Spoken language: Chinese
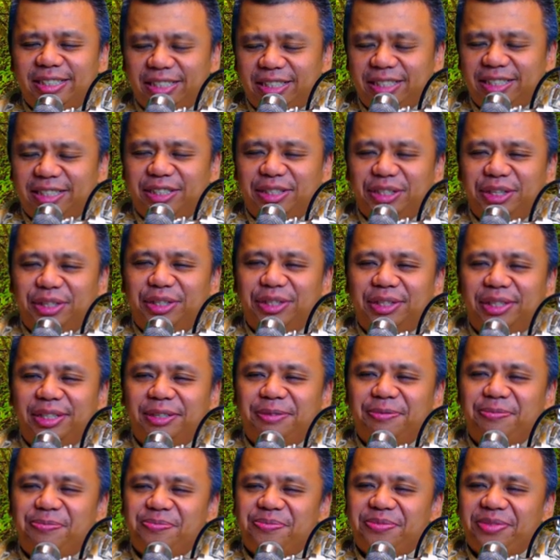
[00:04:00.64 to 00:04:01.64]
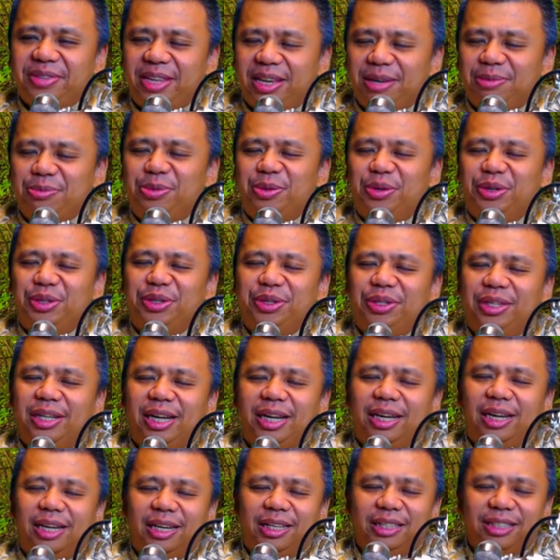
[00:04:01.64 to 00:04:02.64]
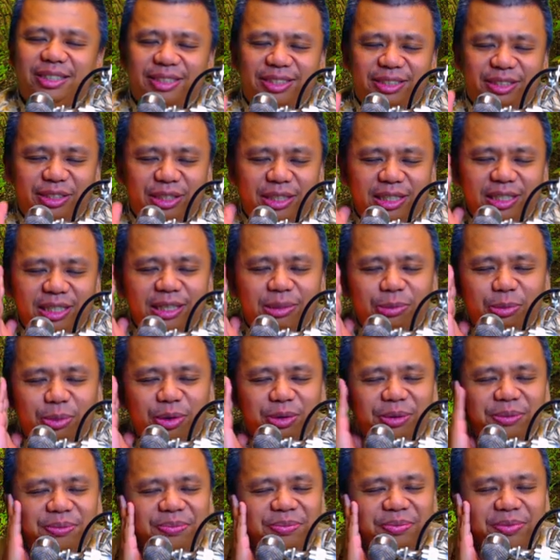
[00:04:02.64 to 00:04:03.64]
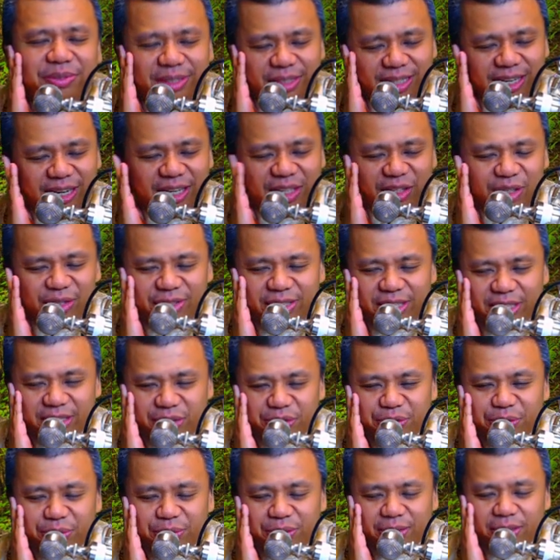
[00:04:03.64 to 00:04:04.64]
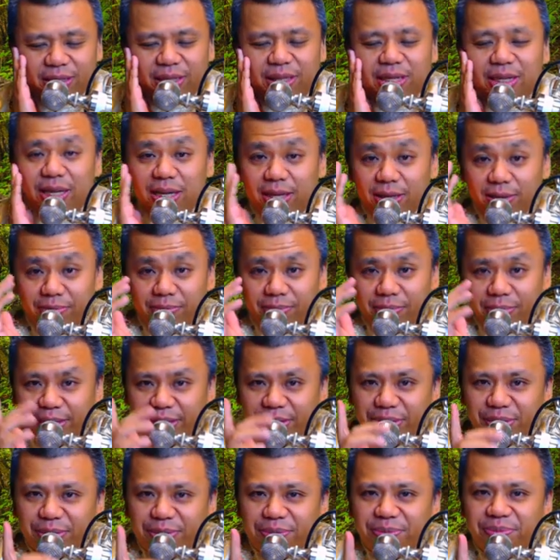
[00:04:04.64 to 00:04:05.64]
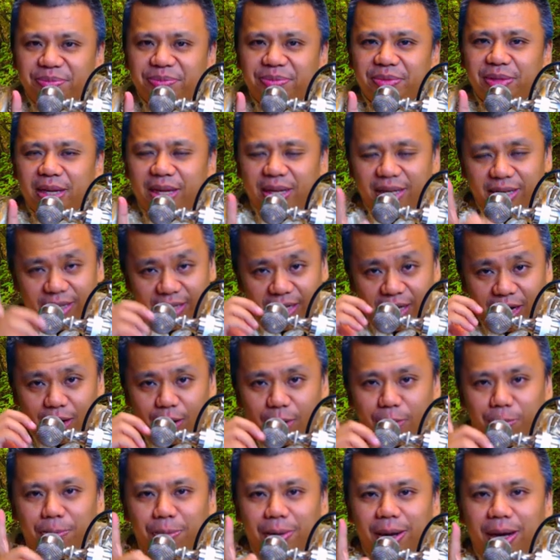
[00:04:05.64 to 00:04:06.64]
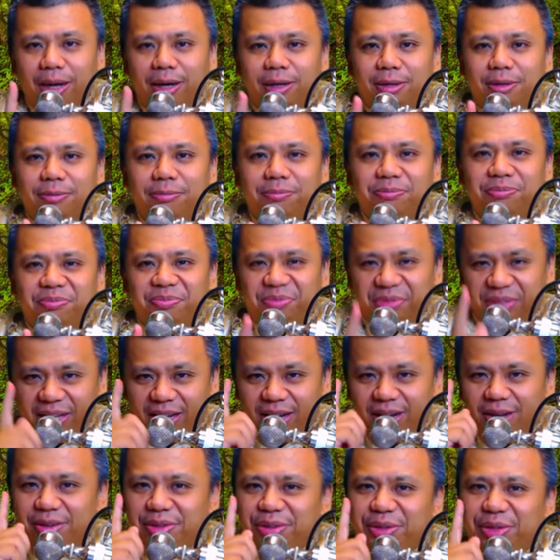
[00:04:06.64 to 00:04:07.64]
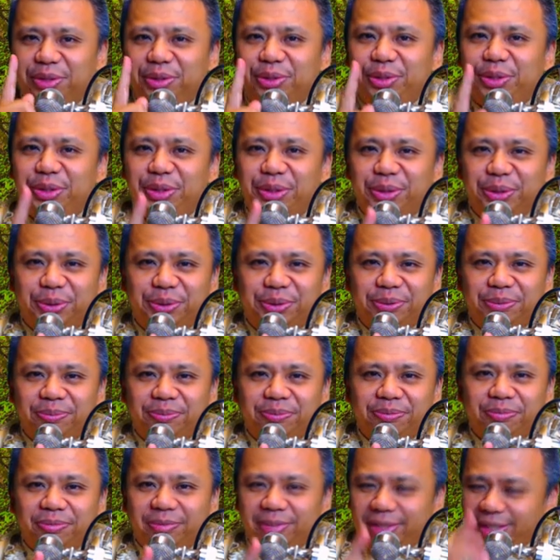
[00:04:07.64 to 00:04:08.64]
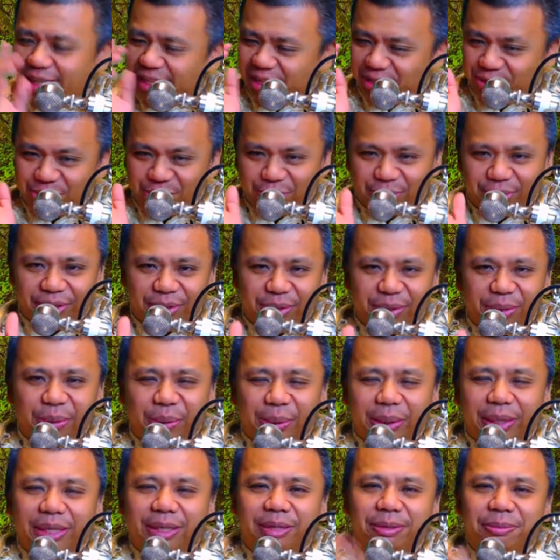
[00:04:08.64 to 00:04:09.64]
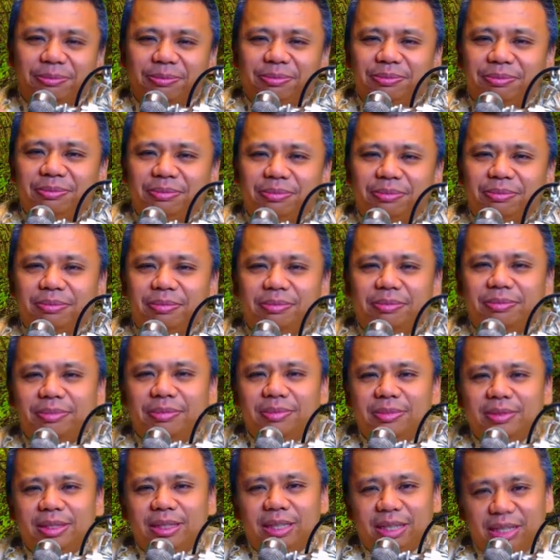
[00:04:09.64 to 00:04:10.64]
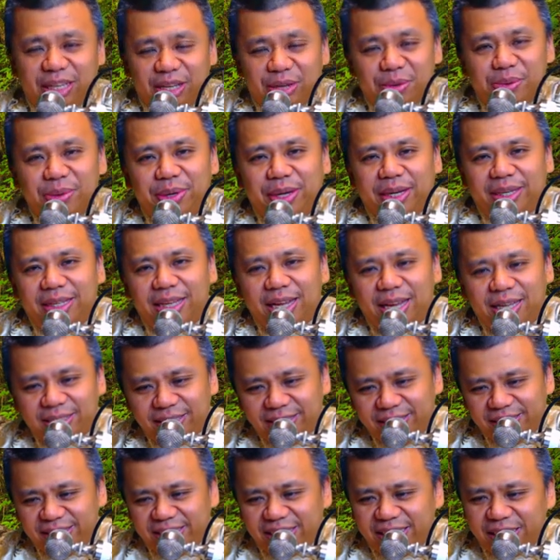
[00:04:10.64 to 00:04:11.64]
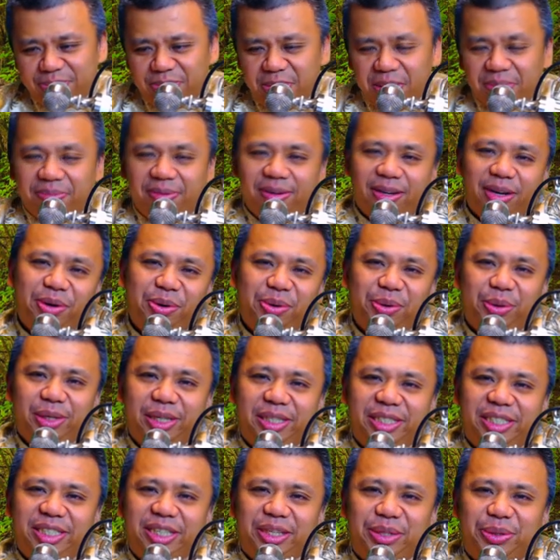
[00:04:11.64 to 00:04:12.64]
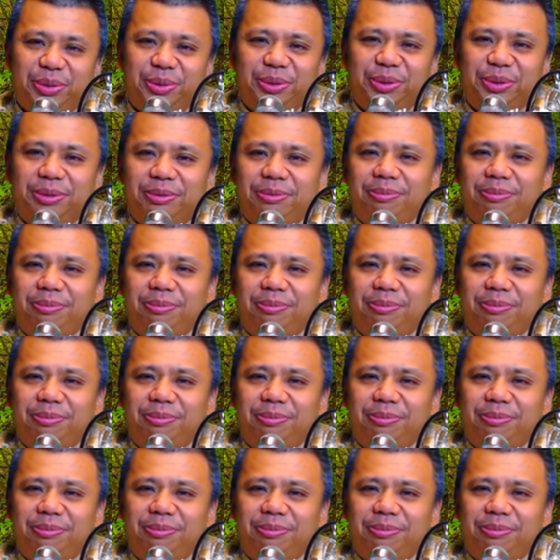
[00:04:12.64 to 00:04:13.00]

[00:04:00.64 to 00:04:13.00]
这个时候呢，天魔就在他的就是恶魔。在耳朵讲，是说没有，你好棒，你好优秀，你做的对。因为他自己没法获得解脱，